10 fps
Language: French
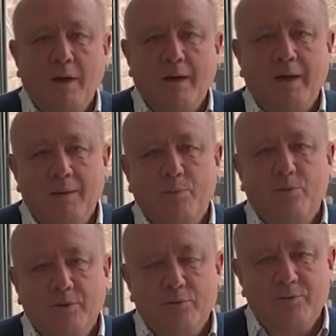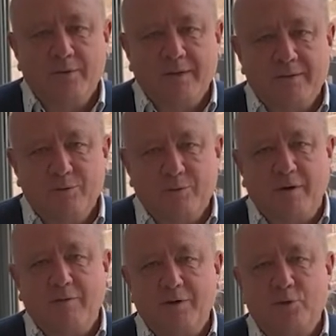la réponse à toutes ces questions, il
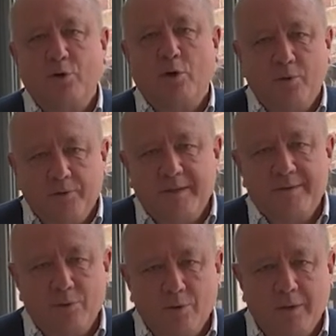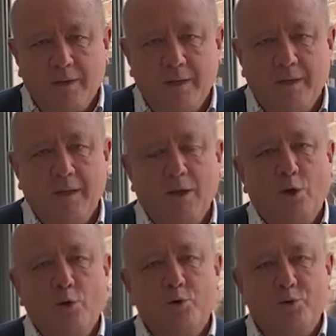va avoir ce grand trésor qui est
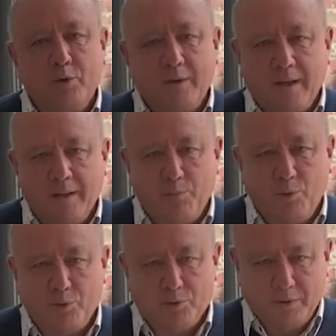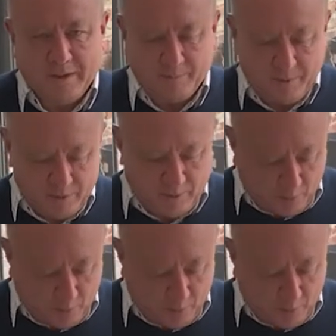le secret pour que son esprit soit